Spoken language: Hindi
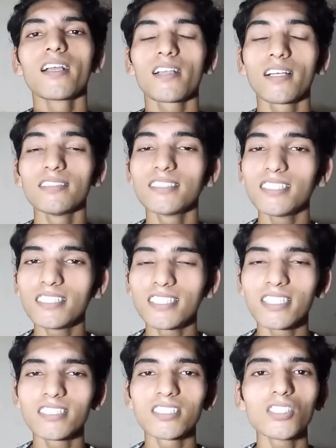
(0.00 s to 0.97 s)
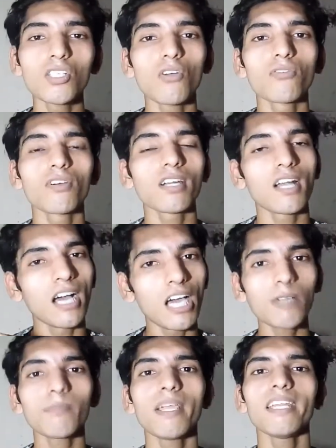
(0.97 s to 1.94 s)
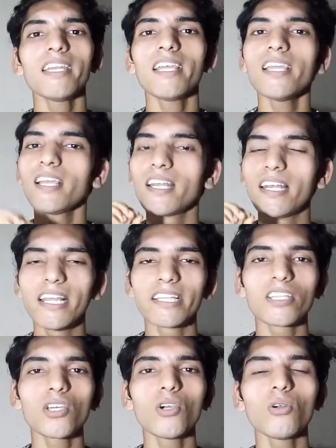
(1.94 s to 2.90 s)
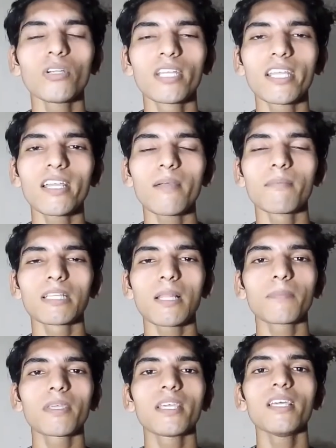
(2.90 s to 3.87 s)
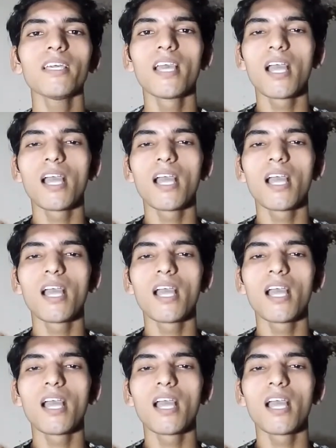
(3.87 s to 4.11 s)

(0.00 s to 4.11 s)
कंसिस्टेंसी ऑफ़र हर महीने लेते हो ठीक है मतलब कि